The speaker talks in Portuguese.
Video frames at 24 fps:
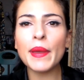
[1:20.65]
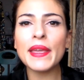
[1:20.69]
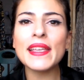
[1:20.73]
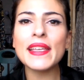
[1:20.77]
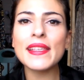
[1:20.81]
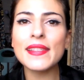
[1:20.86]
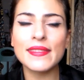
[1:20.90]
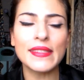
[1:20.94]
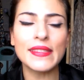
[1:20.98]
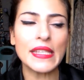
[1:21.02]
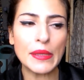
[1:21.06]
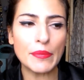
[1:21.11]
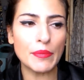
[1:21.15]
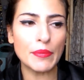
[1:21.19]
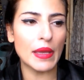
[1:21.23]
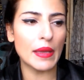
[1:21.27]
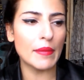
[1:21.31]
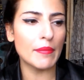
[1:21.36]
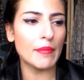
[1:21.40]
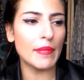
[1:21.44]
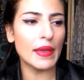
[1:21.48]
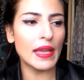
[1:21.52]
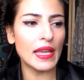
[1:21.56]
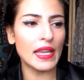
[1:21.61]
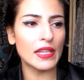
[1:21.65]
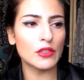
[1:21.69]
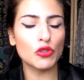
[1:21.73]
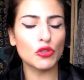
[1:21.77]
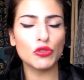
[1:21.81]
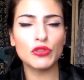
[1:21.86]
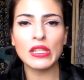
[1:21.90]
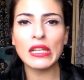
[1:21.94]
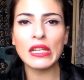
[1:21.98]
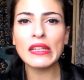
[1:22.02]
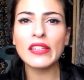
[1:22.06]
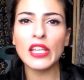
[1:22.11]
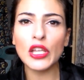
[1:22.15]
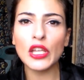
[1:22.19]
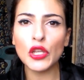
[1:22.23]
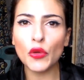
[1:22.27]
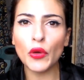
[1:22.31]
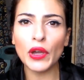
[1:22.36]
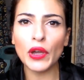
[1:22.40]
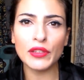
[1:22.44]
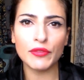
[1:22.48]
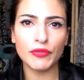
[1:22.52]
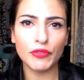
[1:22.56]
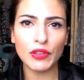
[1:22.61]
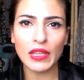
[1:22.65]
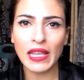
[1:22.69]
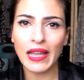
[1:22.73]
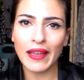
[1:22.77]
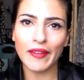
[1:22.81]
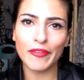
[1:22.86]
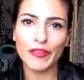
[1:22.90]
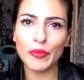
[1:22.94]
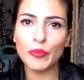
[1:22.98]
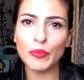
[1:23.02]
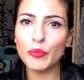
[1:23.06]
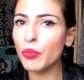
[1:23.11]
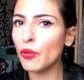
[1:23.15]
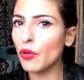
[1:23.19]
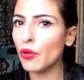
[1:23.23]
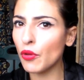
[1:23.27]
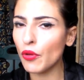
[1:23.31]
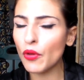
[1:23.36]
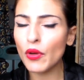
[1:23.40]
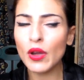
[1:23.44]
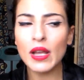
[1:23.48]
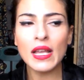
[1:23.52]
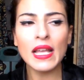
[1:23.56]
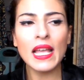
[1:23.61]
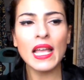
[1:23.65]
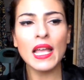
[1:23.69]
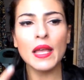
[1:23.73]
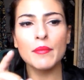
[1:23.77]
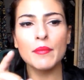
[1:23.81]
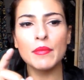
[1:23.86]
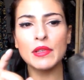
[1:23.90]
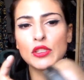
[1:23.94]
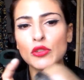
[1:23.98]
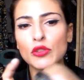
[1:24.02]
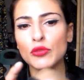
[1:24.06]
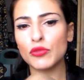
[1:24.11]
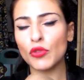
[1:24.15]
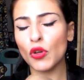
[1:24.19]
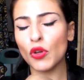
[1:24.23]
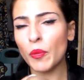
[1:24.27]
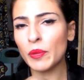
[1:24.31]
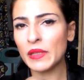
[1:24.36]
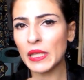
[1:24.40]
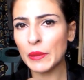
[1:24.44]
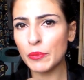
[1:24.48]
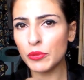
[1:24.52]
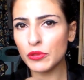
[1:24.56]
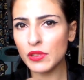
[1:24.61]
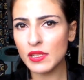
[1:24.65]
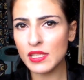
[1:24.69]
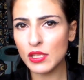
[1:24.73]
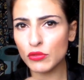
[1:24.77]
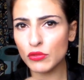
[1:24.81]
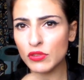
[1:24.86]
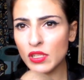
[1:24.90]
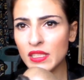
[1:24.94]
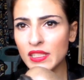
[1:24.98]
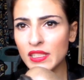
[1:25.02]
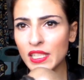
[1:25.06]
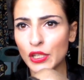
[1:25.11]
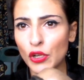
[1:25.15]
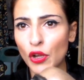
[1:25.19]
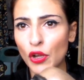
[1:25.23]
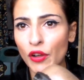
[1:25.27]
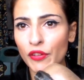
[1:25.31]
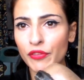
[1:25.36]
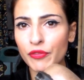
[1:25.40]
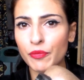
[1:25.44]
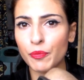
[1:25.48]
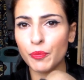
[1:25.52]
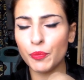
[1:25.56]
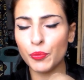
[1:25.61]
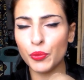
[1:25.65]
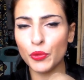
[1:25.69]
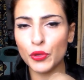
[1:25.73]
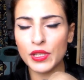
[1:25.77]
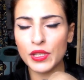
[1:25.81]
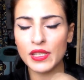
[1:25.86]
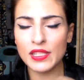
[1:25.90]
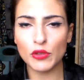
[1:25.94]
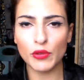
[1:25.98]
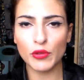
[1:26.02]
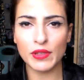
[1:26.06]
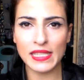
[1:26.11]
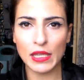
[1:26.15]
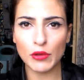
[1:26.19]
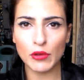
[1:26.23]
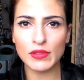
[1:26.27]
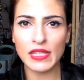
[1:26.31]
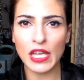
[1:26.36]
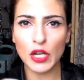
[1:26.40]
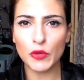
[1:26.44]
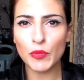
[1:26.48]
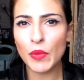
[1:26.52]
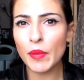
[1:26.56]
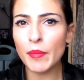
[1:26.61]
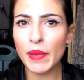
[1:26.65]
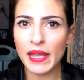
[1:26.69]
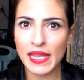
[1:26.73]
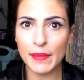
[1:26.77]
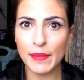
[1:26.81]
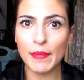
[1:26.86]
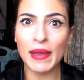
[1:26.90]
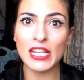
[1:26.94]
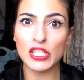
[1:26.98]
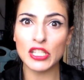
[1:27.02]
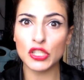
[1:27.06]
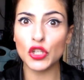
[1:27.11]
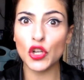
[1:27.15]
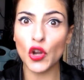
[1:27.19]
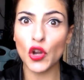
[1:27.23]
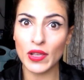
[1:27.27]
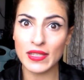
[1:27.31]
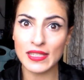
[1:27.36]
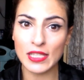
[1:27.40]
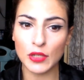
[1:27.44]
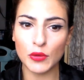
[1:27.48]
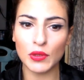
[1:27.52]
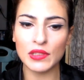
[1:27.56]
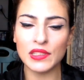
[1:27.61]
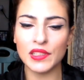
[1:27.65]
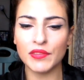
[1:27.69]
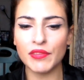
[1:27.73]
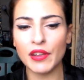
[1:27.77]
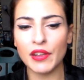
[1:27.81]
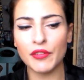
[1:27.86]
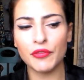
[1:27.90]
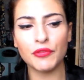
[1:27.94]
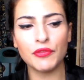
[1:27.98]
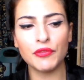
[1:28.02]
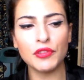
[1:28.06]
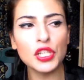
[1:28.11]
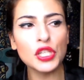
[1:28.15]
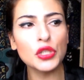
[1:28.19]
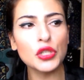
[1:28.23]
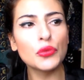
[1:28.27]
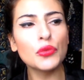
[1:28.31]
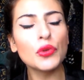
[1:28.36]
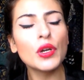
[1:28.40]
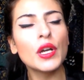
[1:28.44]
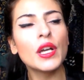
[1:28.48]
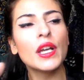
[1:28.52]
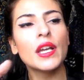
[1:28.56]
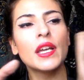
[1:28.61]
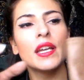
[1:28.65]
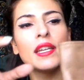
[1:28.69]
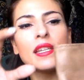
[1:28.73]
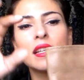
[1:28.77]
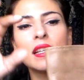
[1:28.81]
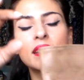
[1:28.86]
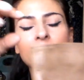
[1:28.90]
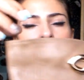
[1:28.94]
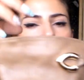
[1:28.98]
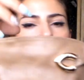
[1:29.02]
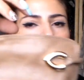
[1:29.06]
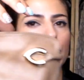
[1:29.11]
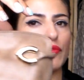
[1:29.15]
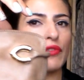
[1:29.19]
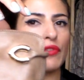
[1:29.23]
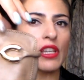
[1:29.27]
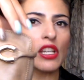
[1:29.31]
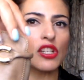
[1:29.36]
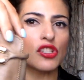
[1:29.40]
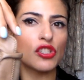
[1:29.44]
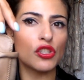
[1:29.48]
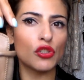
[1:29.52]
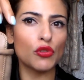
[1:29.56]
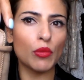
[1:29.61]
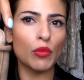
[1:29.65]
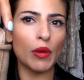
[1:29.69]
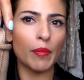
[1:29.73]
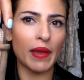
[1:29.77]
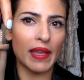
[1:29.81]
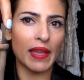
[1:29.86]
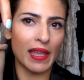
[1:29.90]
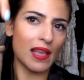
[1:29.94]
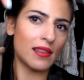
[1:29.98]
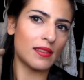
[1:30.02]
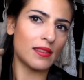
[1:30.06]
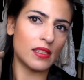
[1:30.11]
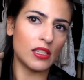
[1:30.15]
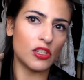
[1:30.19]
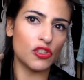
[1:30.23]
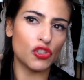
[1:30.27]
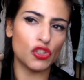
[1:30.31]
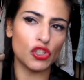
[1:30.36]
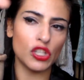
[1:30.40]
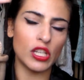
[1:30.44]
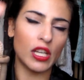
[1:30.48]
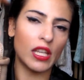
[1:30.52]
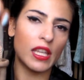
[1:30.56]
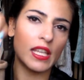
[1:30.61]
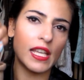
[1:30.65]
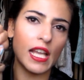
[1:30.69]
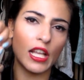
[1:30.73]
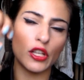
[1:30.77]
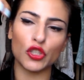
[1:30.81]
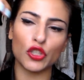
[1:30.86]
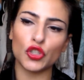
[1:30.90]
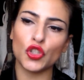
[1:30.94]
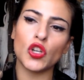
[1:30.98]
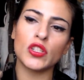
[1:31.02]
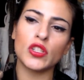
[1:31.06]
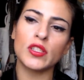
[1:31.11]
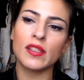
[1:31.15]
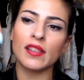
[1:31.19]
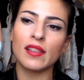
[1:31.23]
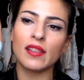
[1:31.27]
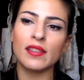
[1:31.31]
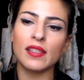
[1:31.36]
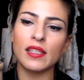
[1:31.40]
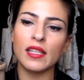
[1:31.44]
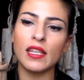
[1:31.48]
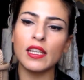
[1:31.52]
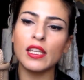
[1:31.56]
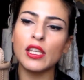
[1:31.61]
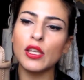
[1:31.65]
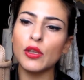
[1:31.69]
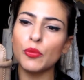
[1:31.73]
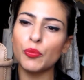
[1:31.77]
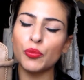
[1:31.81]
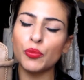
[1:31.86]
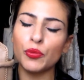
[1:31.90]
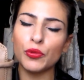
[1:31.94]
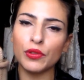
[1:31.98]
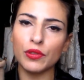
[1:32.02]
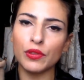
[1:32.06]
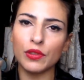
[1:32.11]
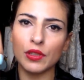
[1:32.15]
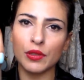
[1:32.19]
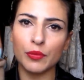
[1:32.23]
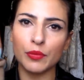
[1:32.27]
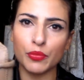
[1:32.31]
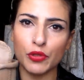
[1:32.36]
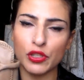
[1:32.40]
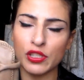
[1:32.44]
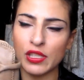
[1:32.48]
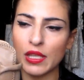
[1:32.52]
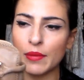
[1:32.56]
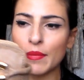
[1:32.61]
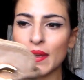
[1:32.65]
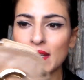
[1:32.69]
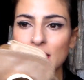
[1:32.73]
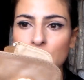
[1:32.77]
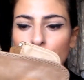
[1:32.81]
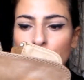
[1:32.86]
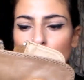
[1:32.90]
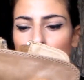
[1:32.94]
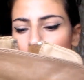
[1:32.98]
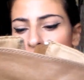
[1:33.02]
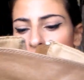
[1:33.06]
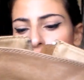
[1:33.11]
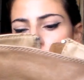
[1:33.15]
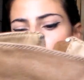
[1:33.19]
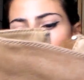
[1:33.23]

bem acima, mas o 38 ficava-me bom, mas eu optei por trazer o 39 porque se eu quiser usar uma meia mais grossa quando tiver frio, e até acho que fica giro uma meia assim gira, daquelas grossas a sair aqui por, por cima, acho que fica